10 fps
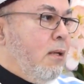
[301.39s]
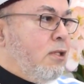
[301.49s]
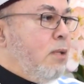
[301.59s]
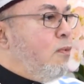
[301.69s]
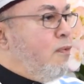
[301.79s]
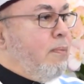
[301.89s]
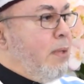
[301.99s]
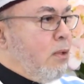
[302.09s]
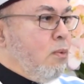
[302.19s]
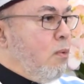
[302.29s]
سيبه في
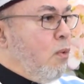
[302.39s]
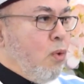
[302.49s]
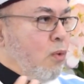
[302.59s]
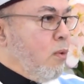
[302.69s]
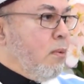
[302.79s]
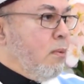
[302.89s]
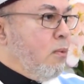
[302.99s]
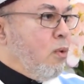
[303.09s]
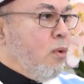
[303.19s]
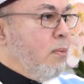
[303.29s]
البيت واخرج
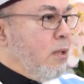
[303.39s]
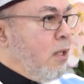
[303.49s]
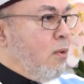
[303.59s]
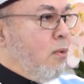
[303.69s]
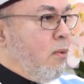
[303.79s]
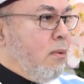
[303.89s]
اخرج من غيره